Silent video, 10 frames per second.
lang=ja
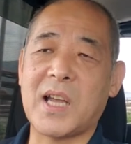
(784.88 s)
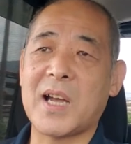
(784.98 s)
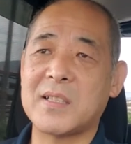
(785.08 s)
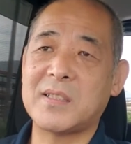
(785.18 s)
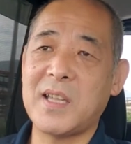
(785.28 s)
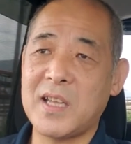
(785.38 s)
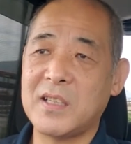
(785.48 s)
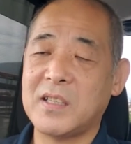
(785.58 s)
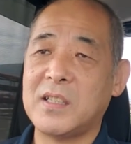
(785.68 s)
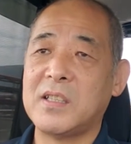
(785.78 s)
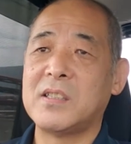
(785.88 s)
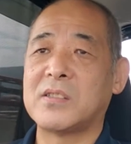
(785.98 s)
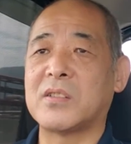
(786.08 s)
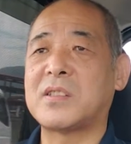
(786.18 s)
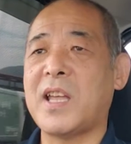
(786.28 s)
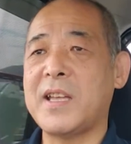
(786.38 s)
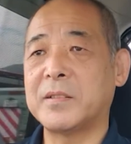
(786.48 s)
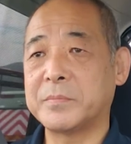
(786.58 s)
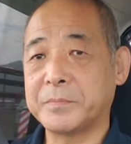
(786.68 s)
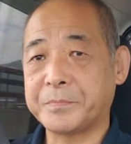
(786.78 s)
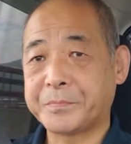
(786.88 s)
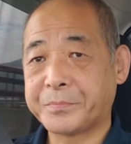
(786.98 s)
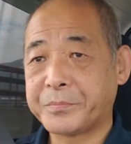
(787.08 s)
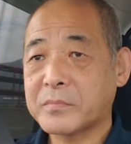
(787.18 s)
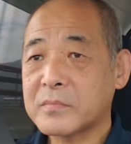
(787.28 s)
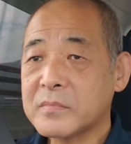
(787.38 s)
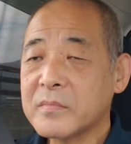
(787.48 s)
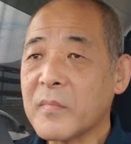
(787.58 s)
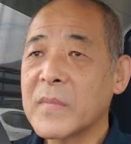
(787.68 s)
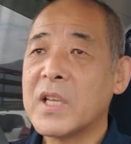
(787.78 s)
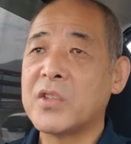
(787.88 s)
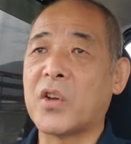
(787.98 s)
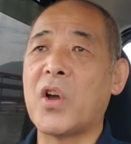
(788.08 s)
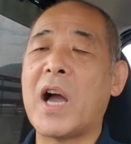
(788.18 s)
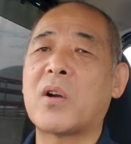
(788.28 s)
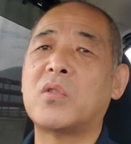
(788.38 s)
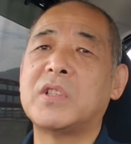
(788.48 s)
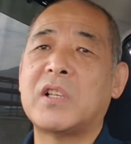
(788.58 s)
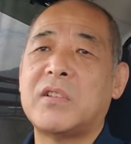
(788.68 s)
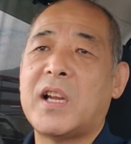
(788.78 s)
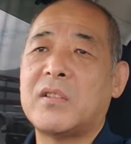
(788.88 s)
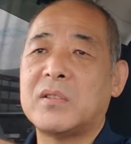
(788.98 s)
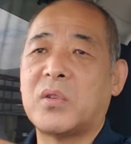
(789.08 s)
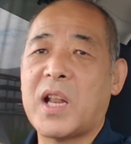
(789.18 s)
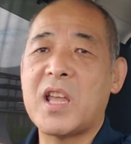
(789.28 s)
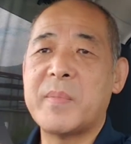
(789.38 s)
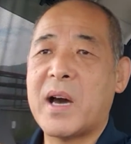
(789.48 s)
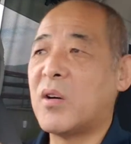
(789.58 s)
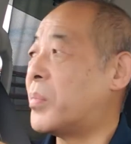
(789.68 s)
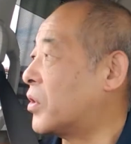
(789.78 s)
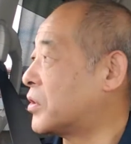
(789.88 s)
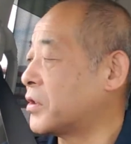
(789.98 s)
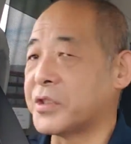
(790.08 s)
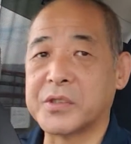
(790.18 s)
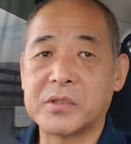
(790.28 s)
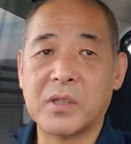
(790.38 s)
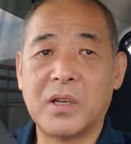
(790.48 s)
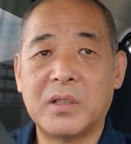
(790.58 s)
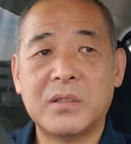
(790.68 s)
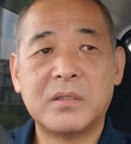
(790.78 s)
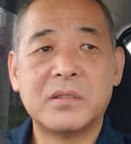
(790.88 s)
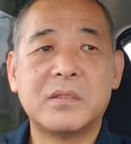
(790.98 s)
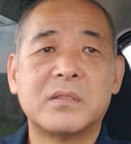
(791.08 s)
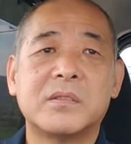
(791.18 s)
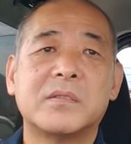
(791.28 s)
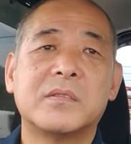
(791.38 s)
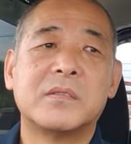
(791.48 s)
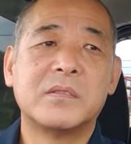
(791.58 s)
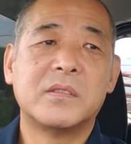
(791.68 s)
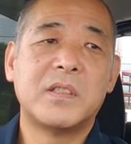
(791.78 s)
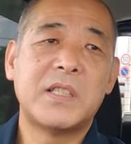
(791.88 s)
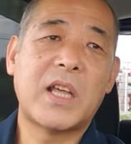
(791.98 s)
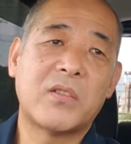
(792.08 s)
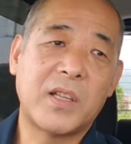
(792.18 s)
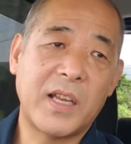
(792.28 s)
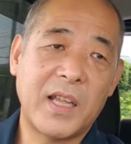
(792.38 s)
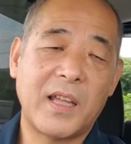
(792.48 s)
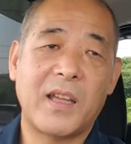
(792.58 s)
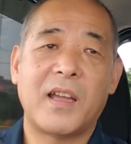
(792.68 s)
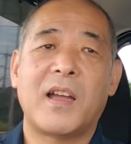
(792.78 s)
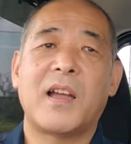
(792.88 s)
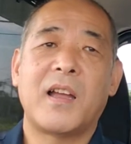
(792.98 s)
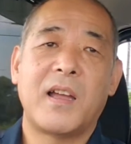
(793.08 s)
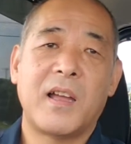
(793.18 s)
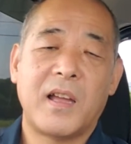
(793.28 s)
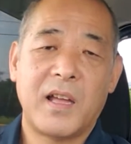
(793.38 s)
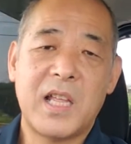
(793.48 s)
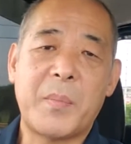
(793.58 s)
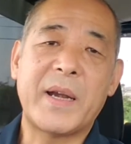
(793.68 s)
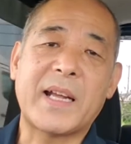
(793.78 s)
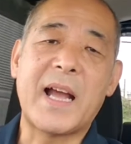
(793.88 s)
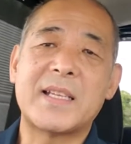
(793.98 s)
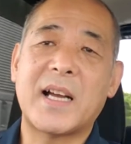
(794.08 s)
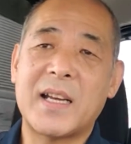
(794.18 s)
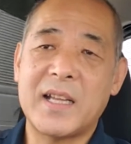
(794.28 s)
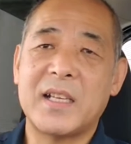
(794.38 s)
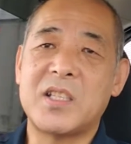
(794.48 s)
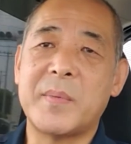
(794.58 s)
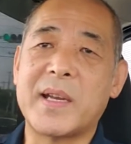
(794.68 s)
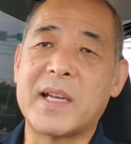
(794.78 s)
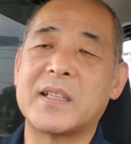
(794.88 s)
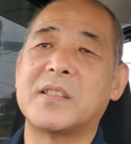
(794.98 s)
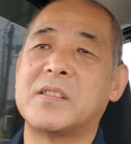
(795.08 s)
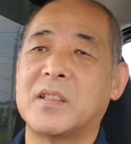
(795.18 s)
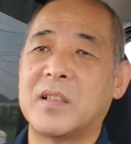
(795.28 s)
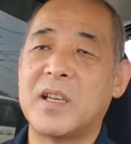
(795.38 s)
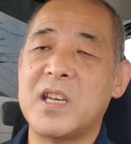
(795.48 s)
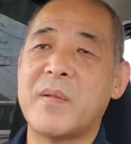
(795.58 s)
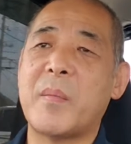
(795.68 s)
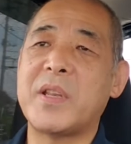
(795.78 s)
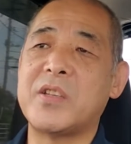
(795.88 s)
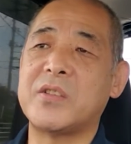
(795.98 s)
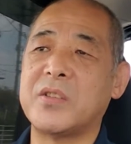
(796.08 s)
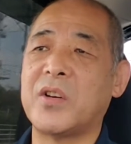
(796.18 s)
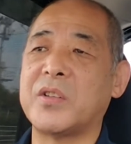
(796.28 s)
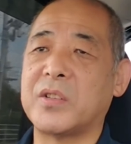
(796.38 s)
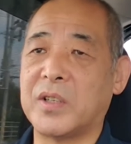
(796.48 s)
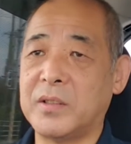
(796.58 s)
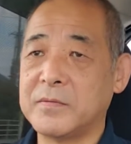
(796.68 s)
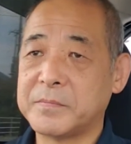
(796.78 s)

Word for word: 探してそしてそれを運んでくれるドライバーを募集するとなのでねやっぱり会社がね一番なんですよ2番目に従業員と